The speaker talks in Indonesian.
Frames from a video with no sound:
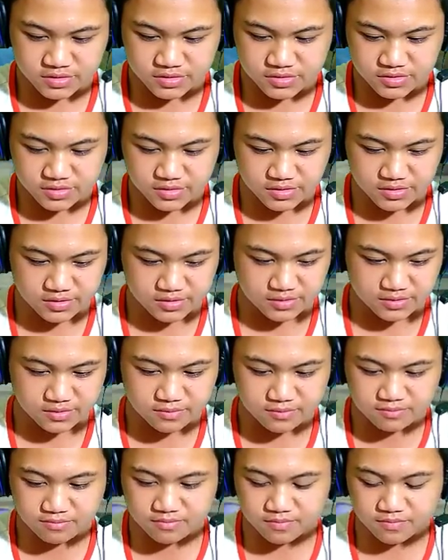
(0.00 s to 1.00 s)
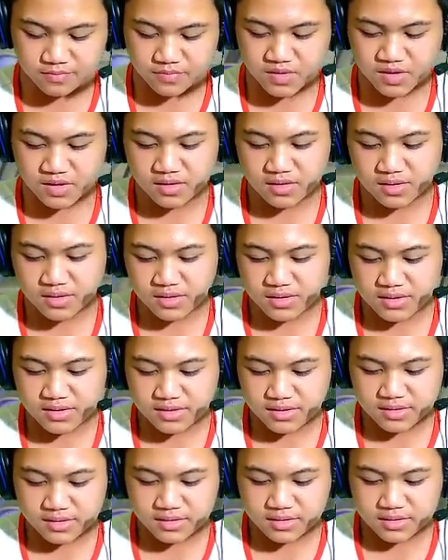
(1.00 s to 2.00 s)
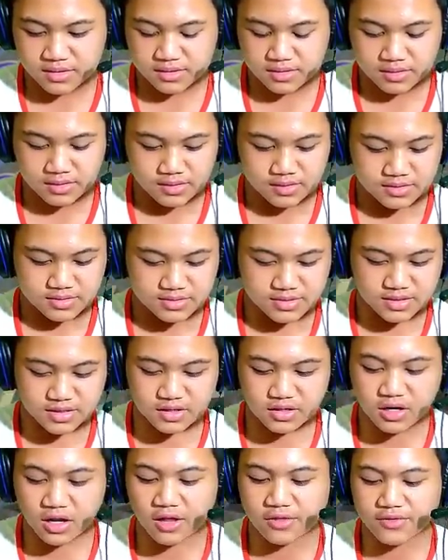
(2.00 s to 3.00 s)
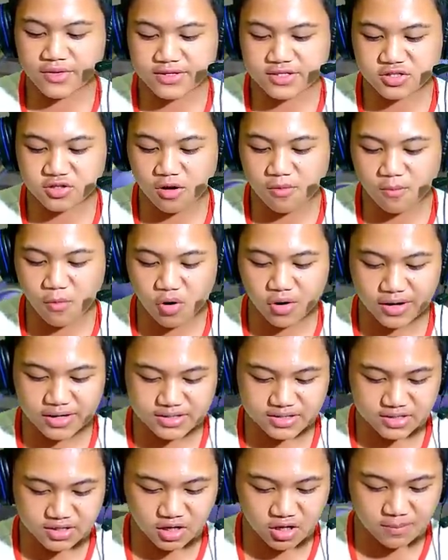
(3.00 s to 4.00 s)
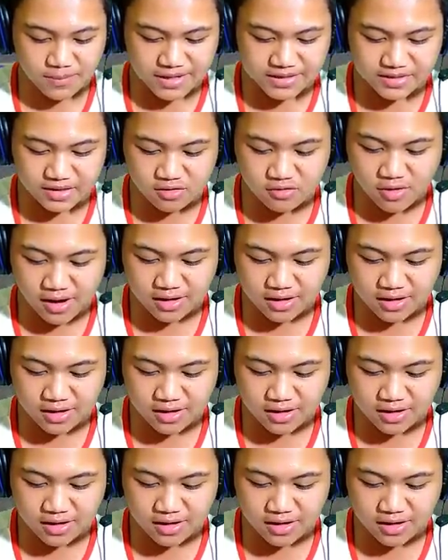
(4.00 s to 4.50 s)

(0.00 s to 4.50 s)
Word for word: So, hmm. siklon ini sombong guys, kalau mati gue